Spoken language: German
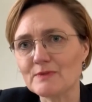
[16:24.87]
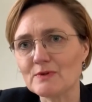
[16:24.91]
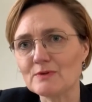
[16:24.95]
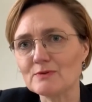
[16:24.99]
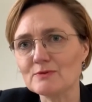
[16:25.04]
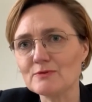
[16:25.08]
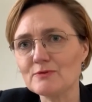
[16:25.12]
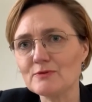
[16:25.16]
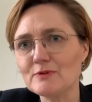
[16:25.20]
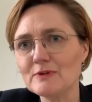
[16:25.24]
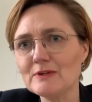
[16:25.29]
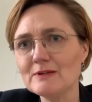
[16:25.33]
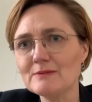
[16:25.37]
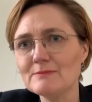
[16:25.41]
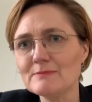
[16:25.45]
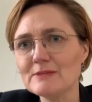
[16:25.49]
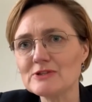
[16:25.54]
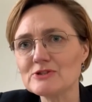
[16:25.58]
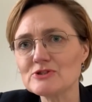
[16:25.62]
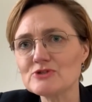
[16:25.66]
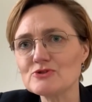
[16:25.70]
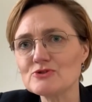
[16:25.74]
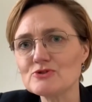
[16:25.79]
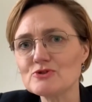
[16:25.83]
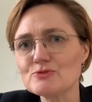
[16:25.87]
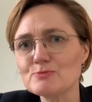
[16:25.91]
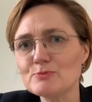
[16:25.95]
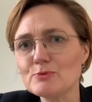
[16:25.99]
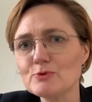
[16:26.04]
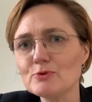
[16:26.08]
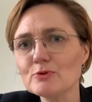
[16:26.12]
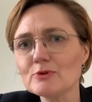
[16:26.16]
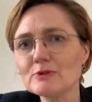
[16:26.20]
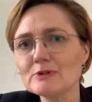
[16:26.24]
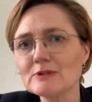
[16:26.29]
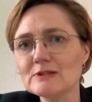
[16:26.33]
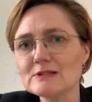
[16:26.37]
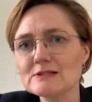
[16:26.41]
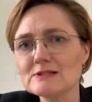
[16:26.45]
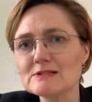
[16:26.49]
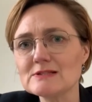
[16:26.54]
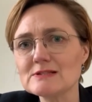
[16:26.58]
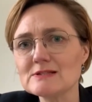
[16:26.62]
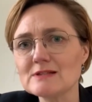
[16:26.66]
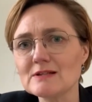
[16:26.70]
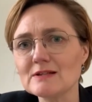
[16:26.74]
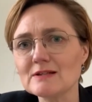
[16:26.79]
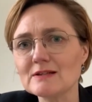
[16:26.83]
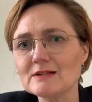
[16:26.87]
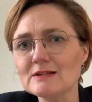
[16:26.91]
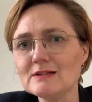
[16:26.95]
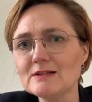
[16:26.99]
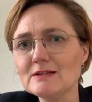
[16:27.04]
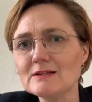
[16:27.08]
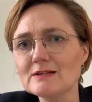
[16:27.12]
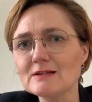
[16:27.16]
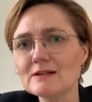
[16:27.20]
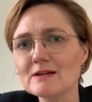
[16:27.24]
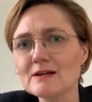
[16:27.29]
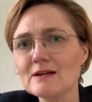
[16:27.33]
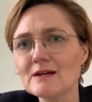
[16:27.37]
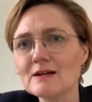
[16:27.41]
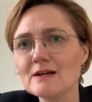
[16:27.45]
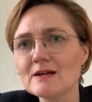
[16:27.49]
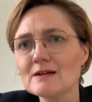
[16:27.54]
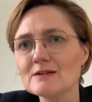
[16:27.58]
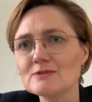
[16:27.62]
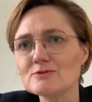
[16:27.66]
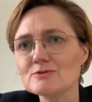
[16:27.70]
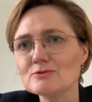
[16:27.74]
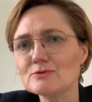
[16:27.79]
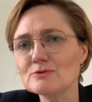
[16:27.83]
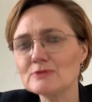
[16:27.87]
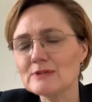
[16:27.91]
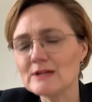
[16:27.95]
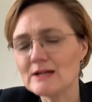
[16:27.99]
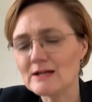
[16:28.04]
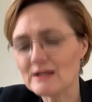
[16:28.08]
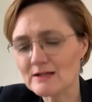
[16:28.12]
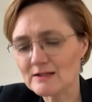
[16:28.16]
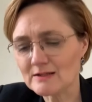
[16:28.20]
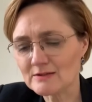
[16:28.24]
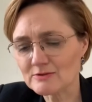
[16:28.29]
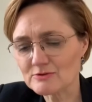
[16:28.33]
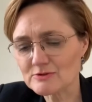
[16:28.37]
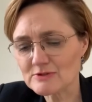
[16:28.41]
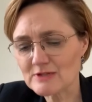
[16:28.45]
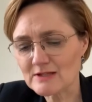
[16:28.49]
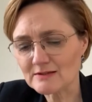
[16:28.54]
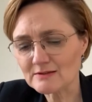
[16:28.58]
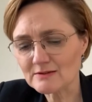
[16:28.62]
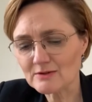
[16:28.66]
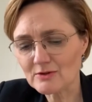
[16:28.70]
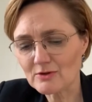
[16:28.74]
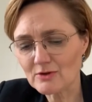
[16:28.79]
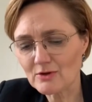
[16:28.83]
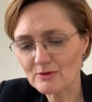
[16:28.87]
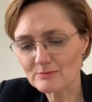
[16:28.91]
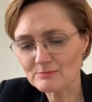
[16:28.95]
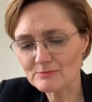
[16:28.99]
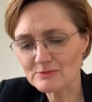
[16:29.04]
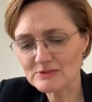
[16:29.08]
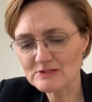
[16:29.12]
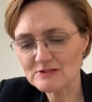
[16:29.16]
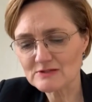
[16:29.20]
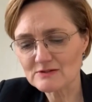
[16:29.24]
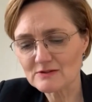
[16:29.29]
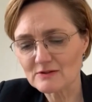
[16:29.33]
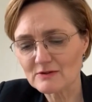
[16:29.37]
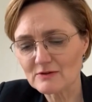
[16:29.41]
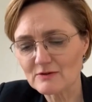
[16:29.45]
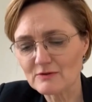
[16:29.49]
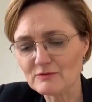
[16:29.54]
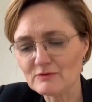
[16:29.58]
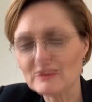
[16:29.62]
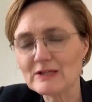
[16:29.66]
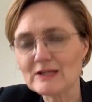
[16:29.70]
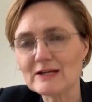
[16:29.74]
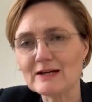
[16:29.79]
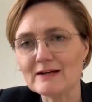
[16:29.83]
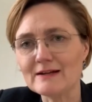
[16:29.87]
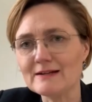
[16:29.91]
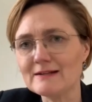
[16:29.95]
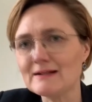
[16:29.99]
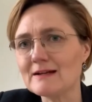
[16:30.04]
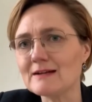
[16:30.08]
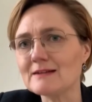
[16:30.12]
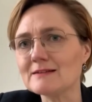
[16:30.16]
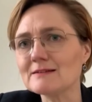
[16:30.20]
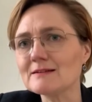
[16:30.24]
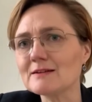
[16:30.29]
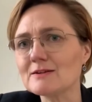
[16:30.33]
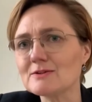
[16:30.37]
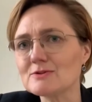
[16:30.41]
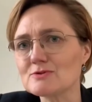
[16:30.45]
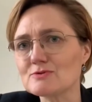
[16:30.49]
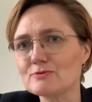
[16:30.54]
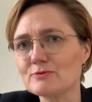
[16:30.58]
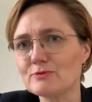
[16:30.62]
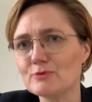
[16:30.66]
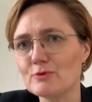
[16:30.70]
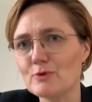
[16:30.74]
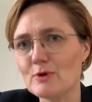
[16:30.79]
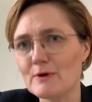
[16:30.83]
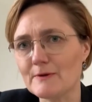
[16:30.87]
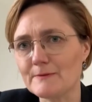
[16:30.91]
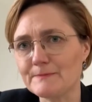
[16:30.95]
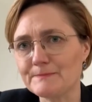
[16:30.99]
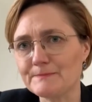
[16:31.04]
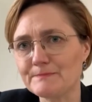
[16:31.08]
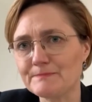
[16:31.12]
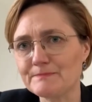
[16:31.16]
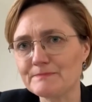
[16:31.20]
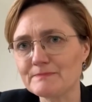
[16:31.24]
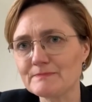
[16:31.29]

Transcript: Und viele Menschen spüren, dass dieser Krieg so nah an uns rangekommen ist wie kein anderer zuvor.